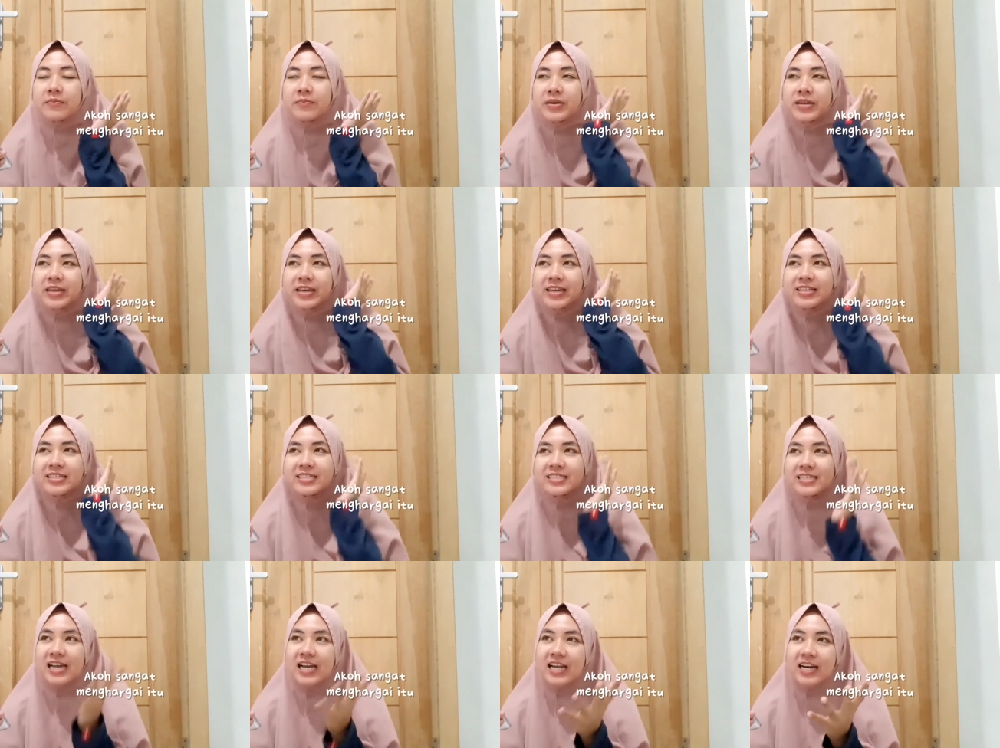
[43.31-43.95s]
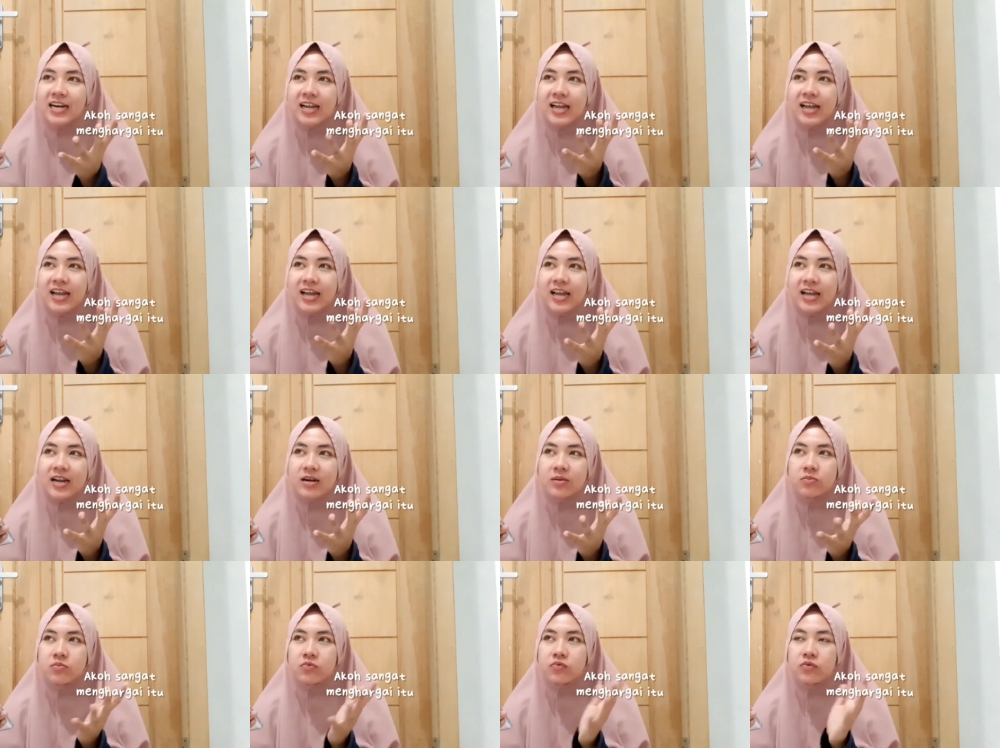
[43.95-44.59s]
bikin
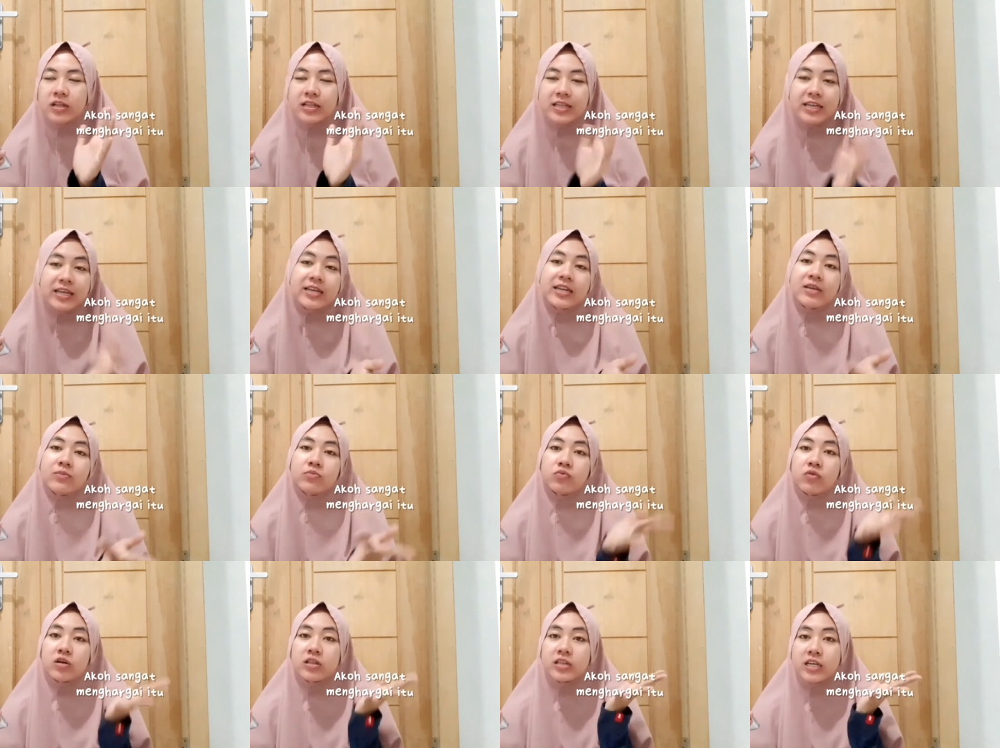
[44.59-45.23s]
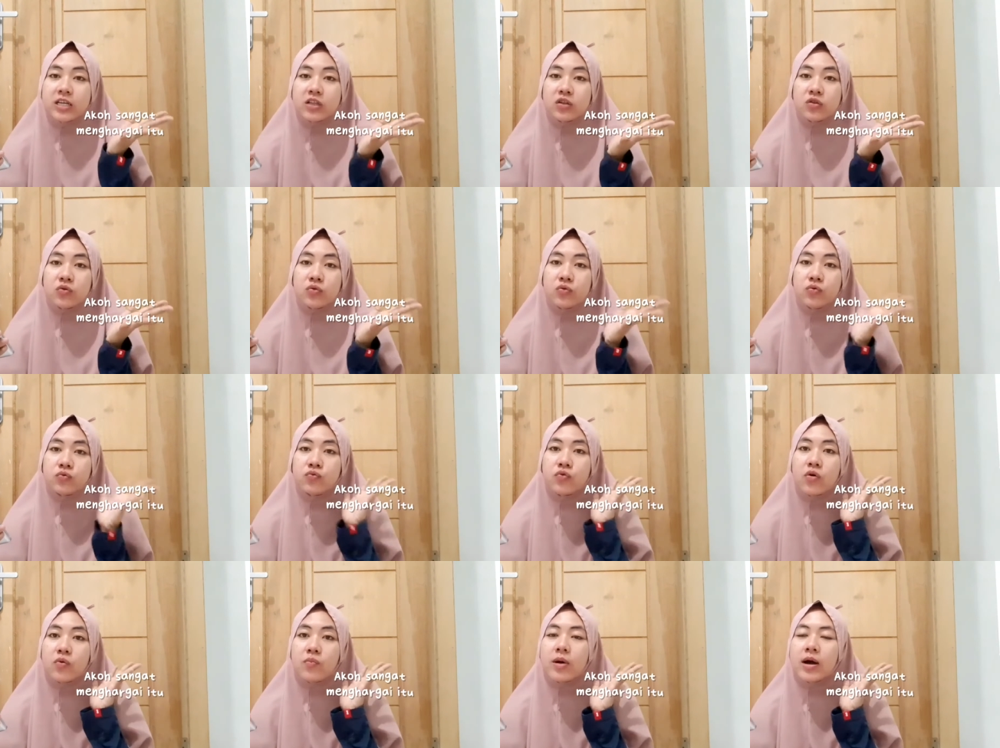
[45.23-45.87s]
saran buat ini buat itu
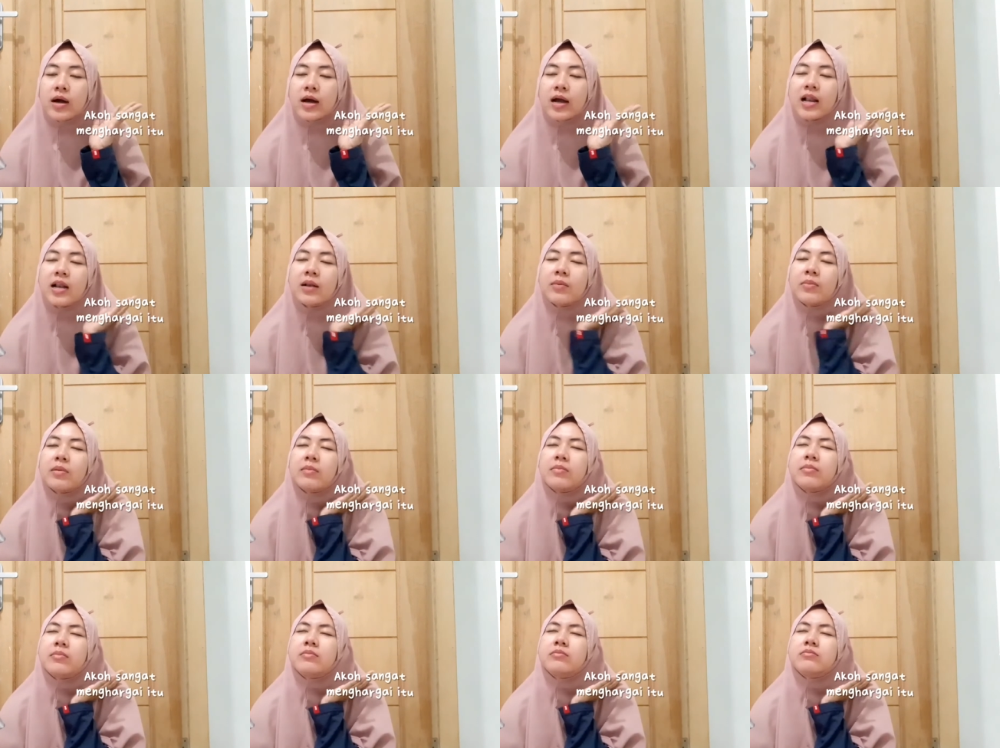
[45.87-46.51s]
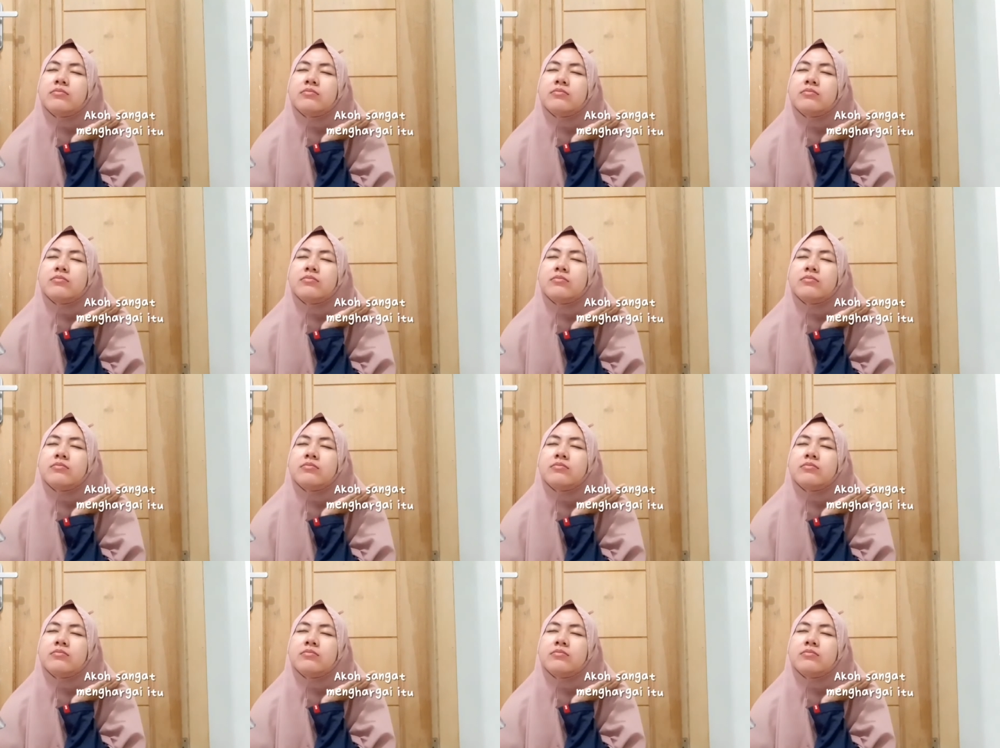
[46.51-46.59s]
gue bakal